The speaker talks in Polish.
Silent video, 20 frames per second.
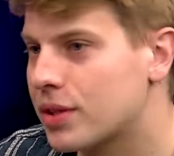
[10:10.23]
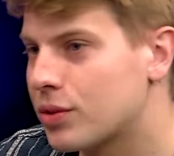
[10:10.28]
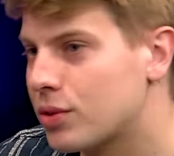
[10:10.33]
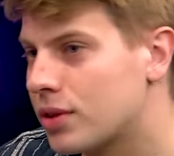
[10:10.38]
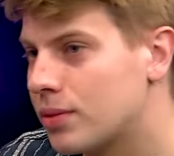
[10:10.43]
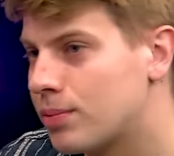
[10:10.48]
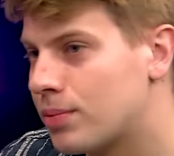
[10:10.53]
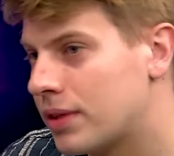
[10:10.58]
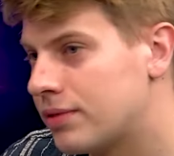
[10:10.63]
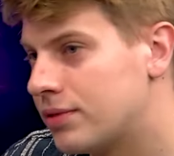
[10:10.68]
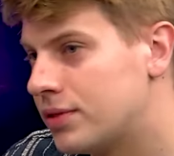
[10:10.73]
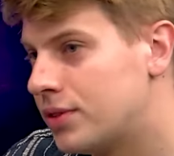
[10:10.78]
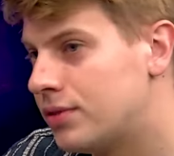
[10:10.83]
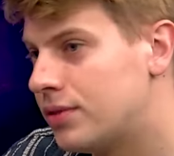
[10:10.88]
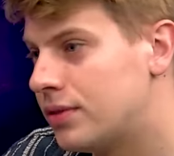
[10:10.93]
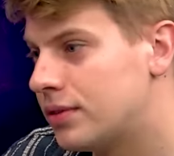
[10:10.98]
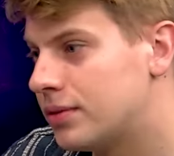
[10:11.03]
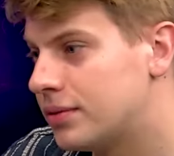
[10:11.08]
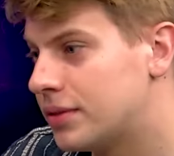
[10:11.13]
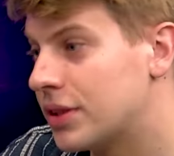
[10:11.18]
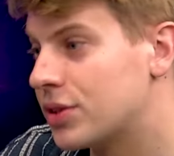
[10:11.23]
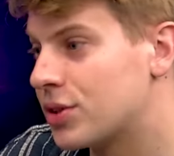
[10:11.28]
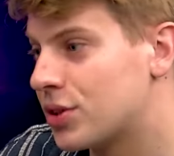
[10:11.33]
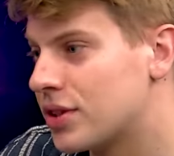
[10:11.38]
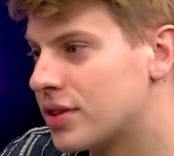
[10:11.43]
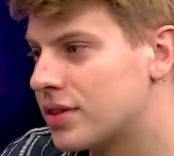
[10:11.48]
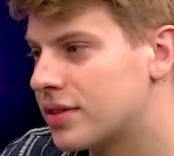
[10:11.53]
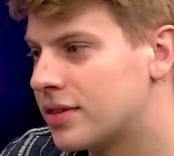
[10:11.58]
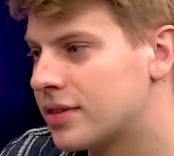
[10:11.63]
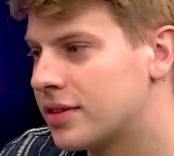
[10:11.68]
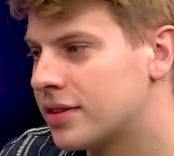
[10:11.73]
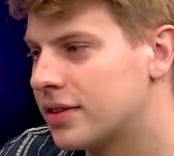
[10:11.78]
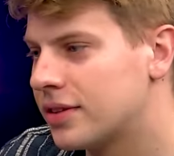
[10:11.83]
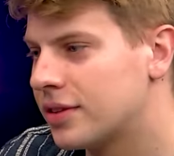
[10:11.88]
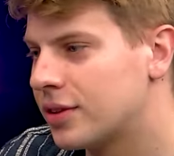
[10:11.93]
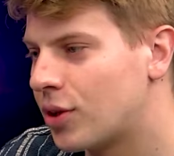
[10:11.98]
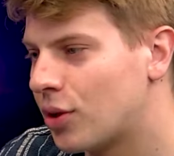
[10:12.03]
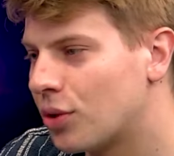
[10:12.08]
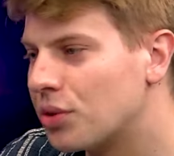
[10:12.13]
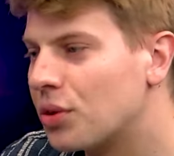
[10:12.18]
który prawdziwie też jest
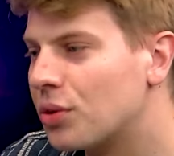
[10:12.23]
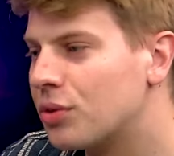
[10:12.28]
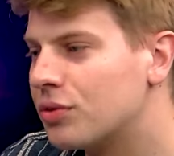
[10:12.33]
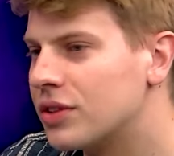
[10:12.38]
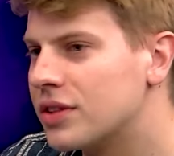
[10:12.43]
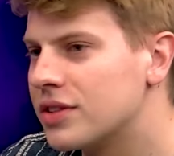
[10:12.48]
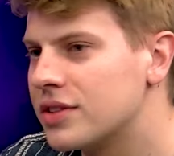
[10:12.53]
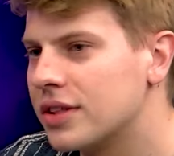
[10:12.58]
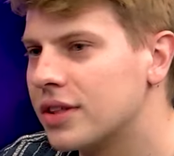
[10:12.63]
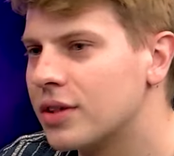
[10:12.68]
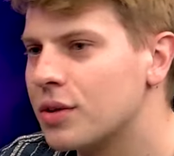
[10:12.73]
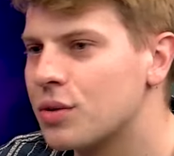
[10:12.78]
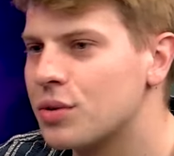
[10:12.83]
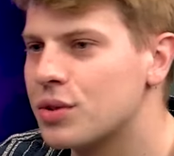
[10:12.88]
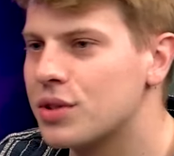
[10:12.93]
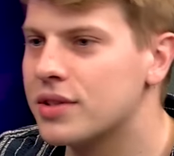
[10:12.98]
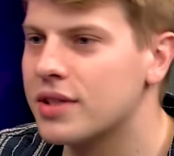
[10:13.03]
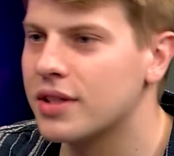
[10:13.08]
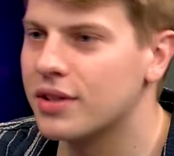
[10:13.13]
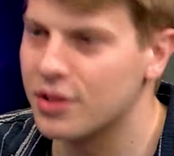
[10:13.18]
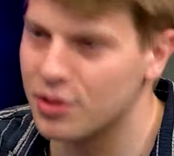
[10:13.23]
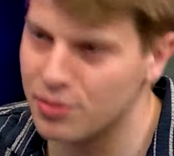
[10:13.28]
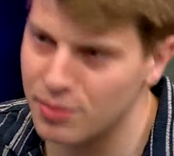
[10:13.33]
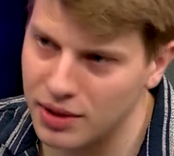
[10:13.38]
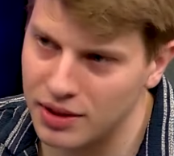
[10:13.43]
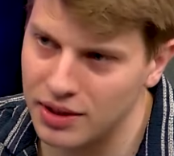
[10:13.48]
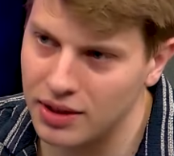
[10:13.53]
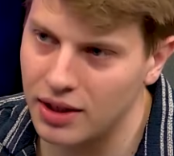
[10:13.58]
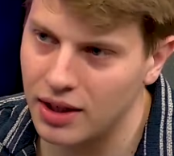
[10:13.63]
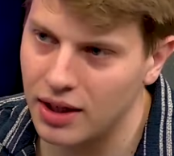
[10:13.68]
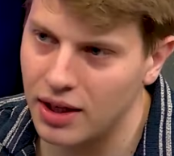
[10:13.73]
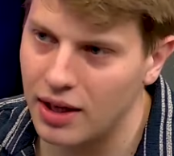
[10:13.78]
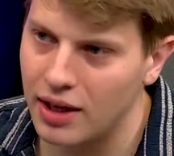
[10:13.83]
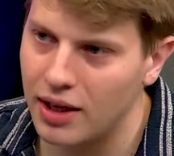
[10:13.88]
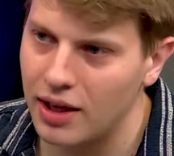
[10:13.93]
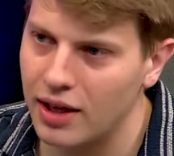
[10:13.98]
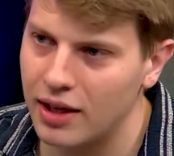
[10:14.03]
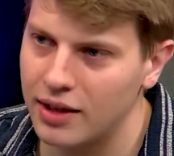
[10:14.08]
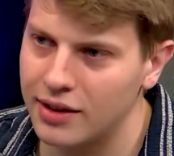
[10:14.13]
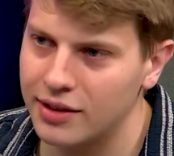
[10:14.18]
kodą, więc jego rodzice też byli
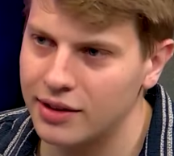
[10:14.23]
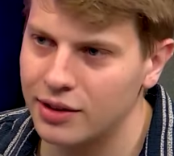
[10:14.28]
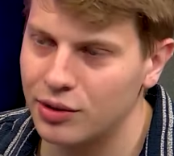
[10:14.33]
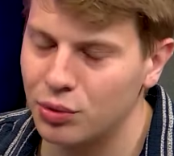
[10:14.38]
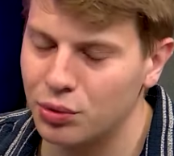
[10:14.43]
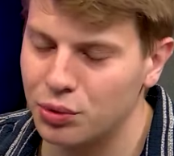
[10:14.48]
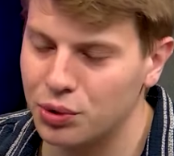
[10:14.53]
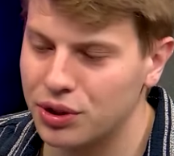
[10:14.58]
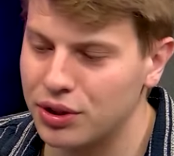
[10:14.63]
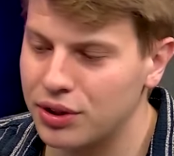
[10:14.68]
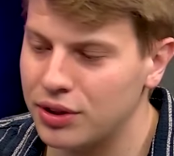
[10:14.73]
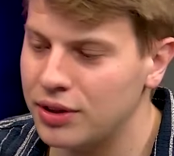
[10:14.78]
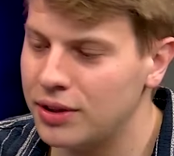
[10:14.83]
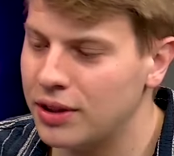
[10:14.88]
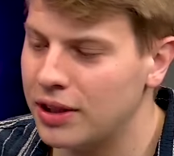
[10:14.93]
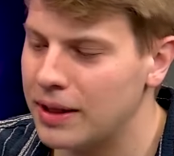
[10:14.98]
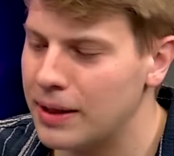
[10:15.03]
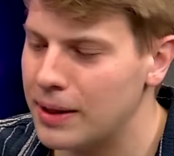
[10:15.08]
głusi.